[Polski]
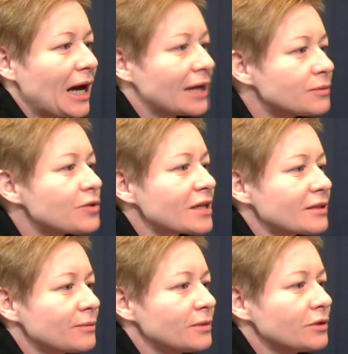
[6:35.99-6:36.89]
A
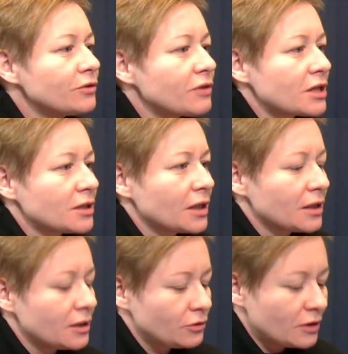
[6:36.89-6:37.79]
tymczasem, no
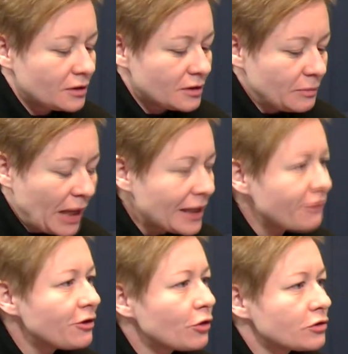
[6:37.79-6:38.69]
właśnie, to jest zmiana
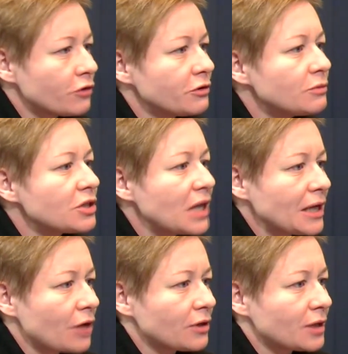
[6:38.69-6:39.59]
filozofii
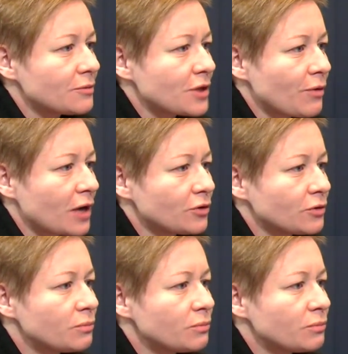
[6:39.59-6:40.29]
myślenia o takim działaniu.